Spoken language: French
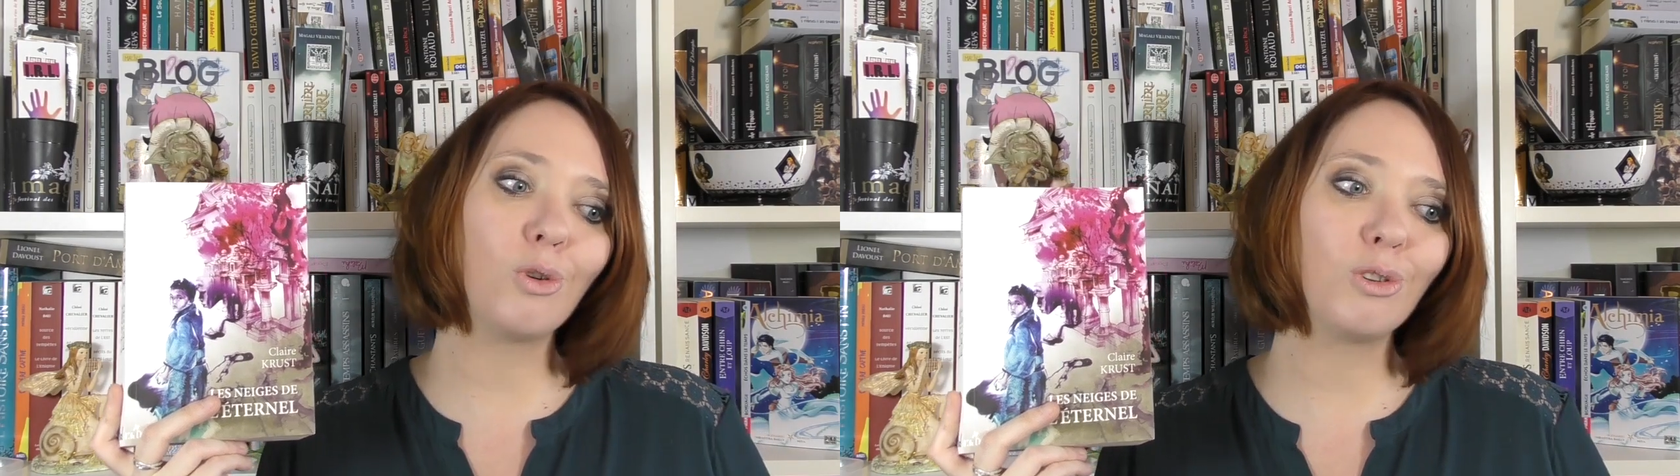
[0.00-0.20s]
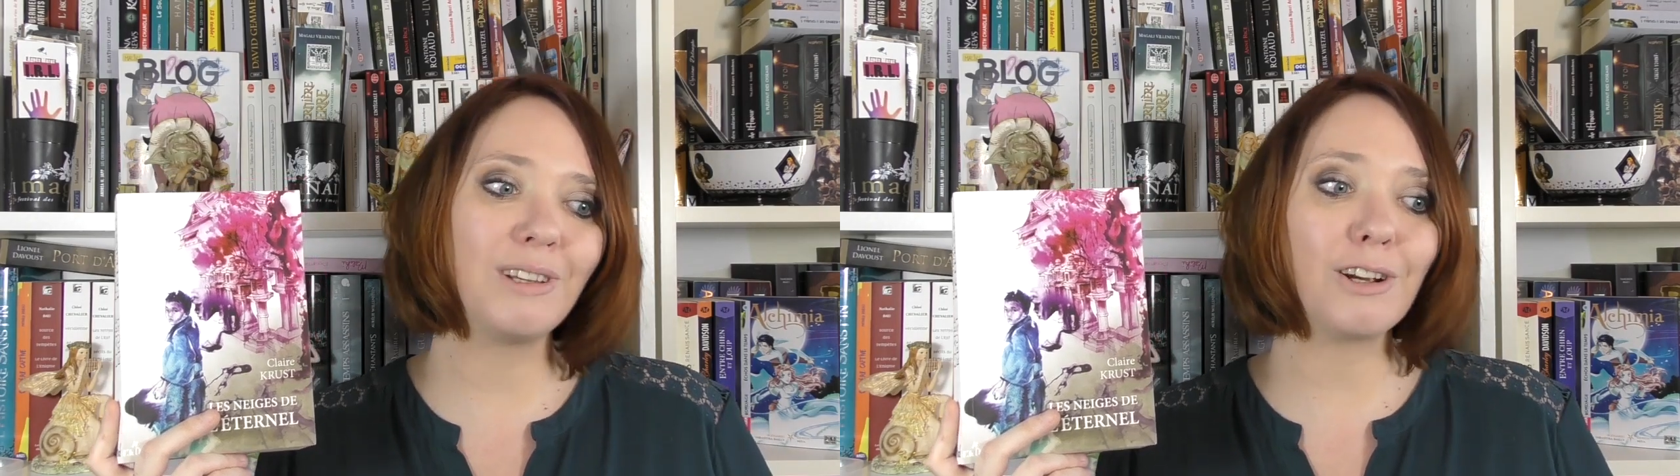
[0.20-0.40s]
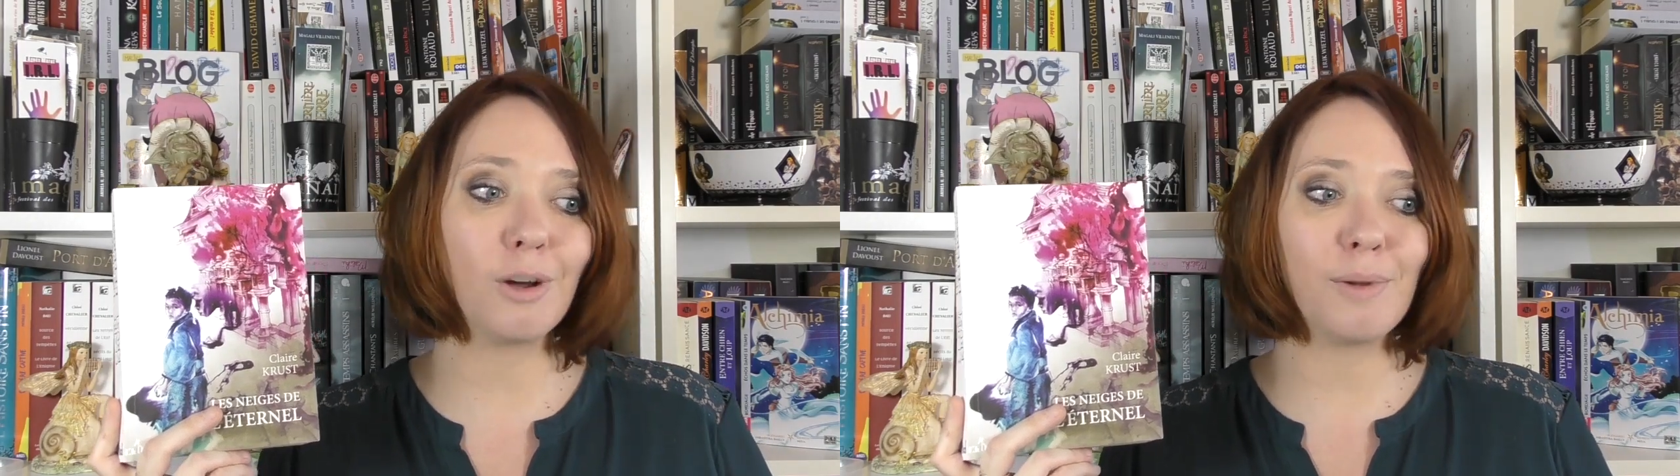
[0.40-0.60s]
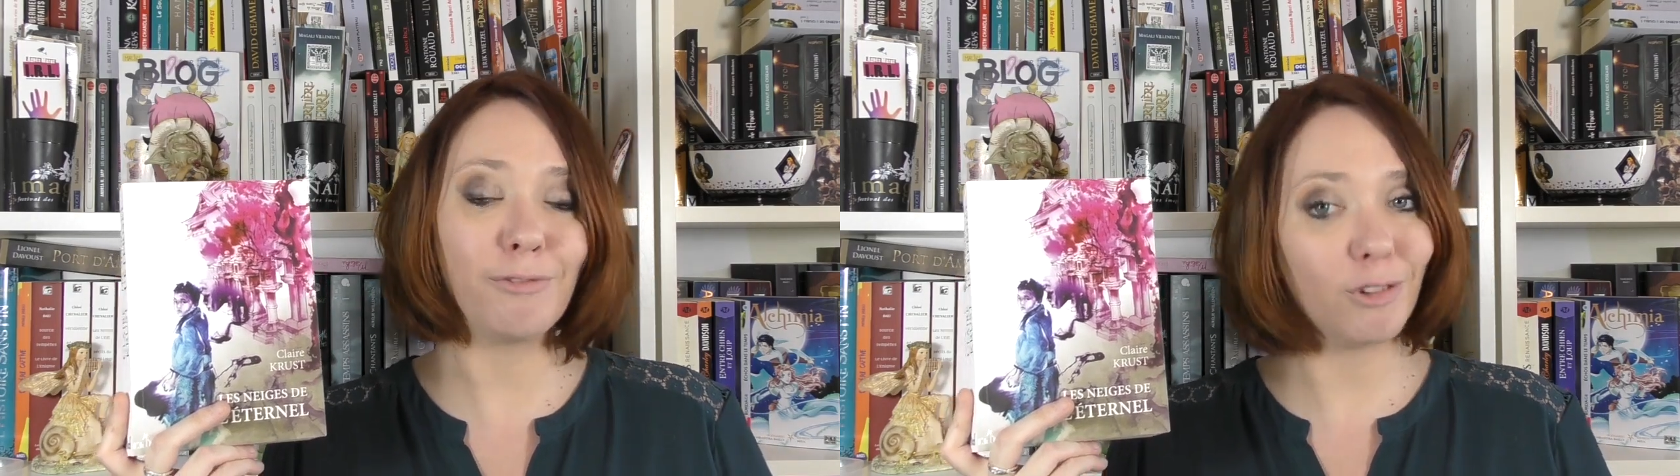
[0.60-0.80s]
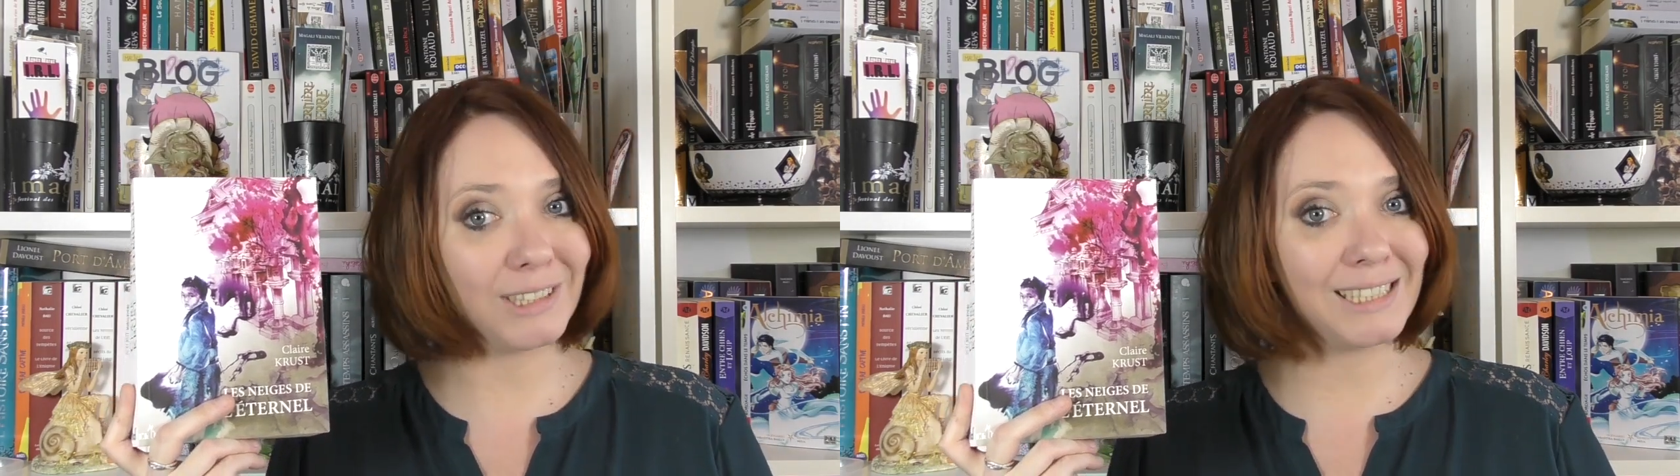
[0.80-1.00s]
côté quand
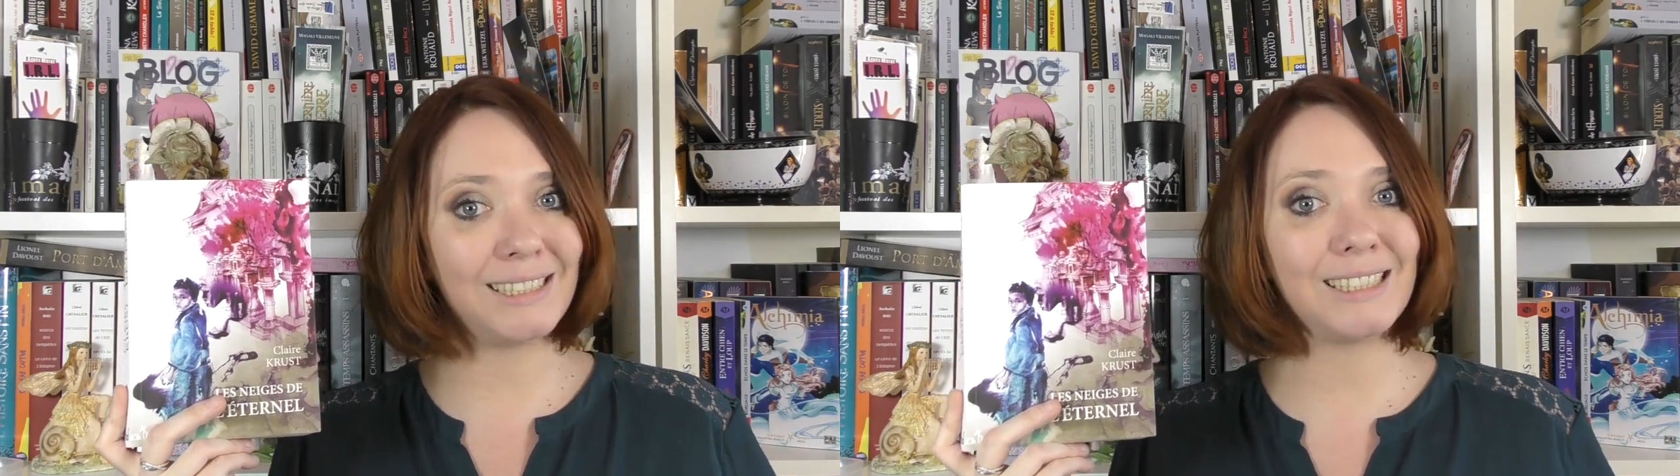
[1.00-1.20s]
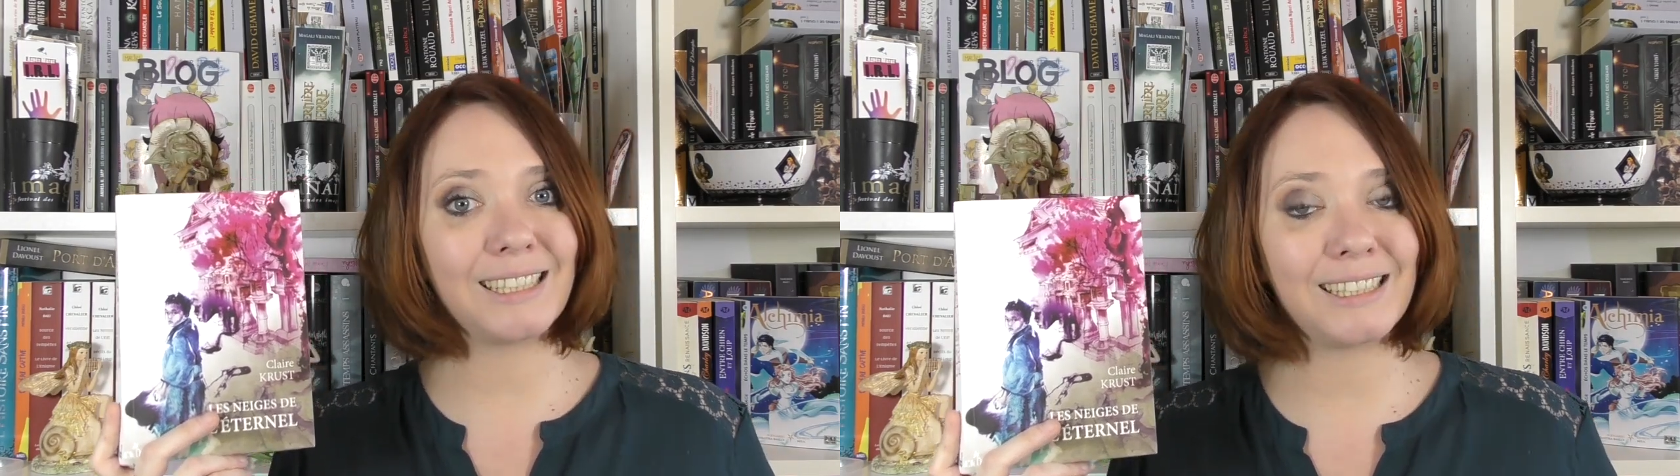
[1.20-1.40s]
même fantastique